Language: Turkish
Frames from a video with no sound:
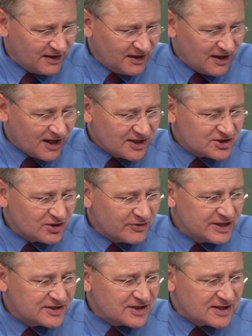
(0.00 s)
Her
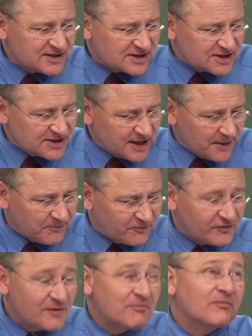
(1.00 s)
şeye egemen olan
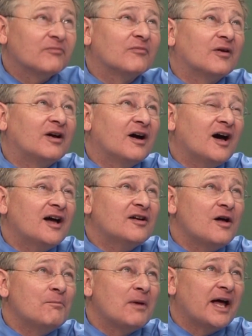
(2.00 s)
Tanrı bize acısın
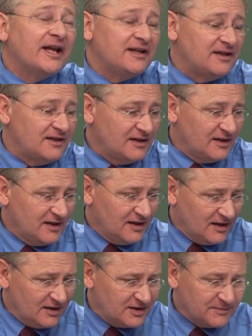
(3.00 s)
diye
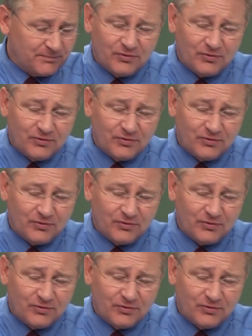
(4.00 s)
uğraşıyoruz.